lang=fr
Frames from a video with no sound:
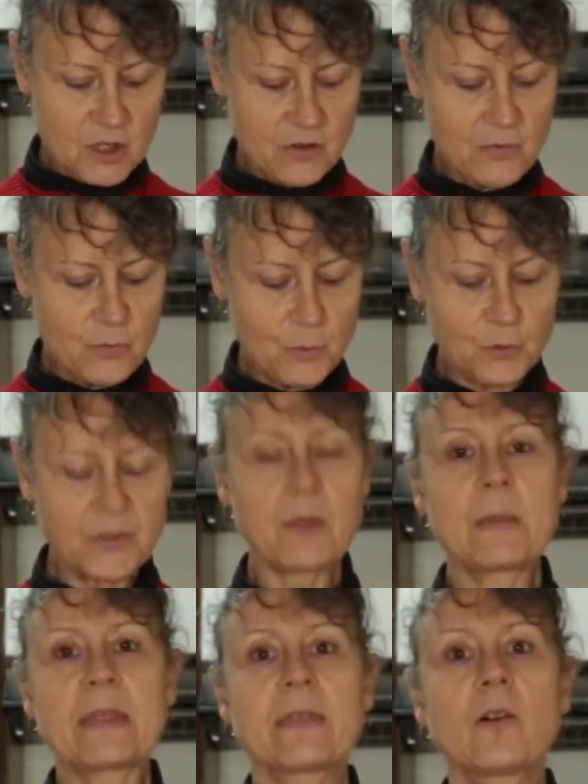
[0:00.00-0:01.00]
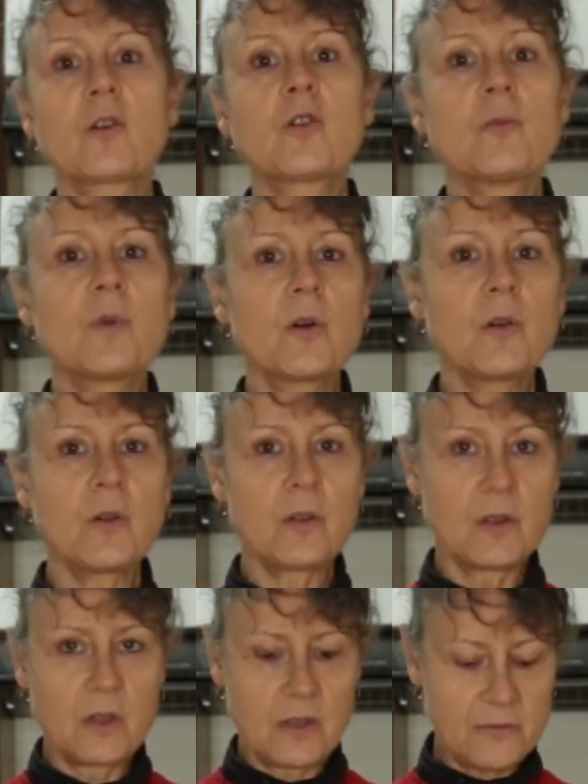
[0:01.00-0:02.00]
Je vais vous montrer maintenant comment
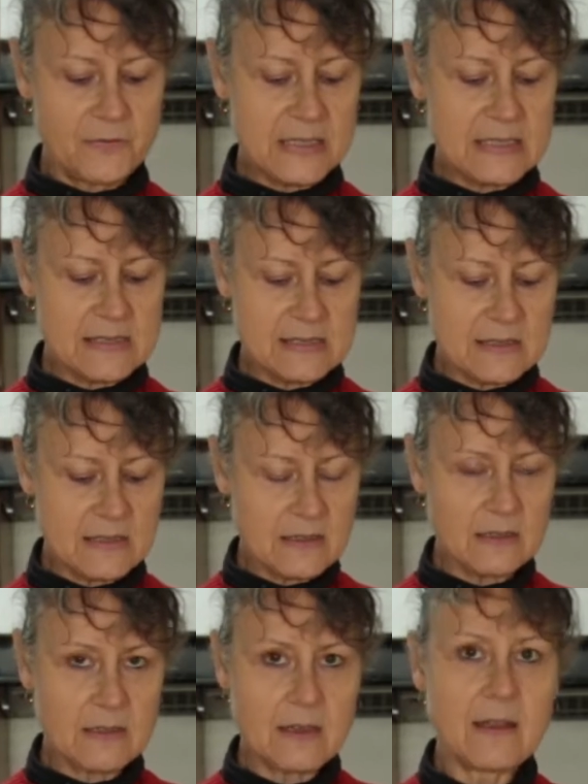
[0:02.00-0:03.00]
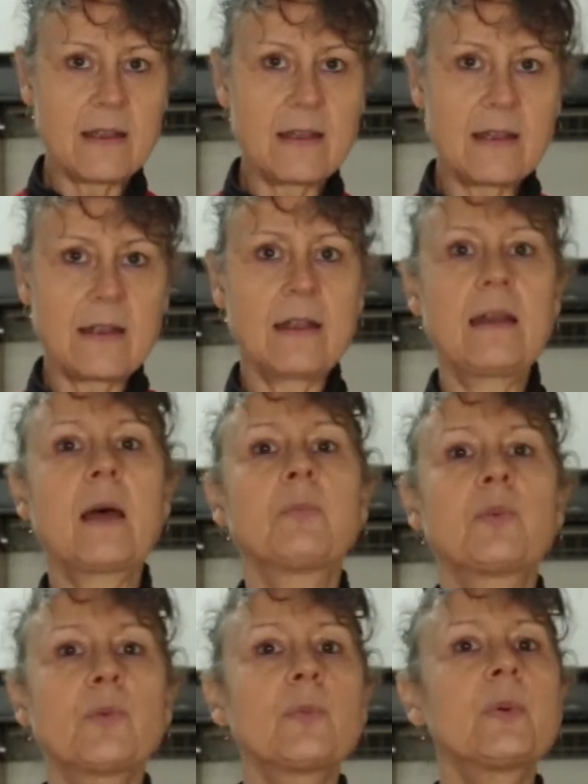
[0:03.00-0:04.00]
fixer la
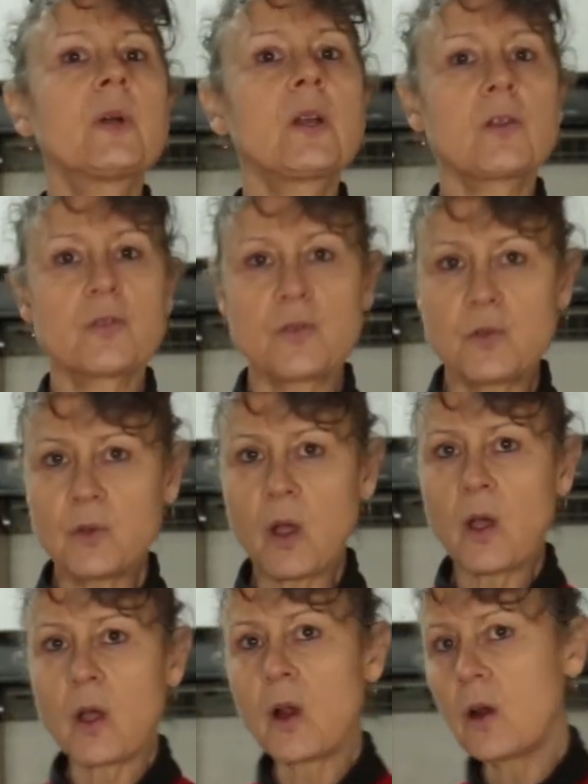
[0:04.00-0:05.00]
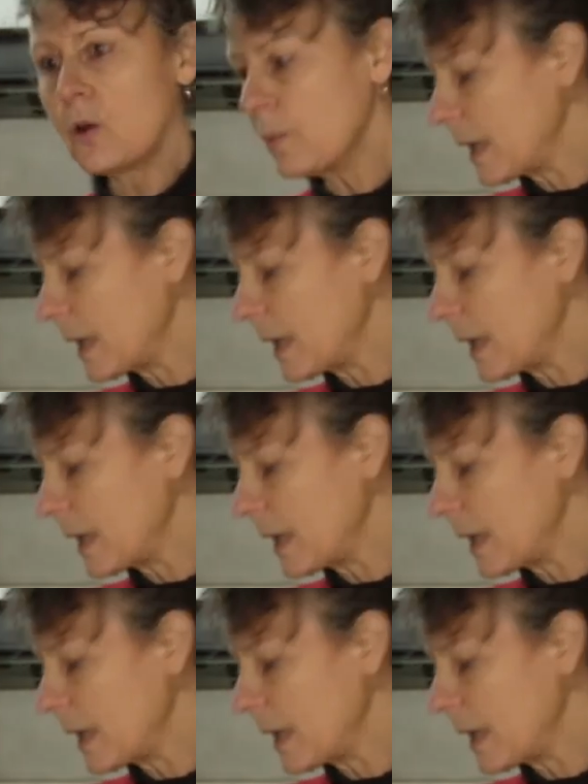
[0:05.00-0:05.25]
pompe sur le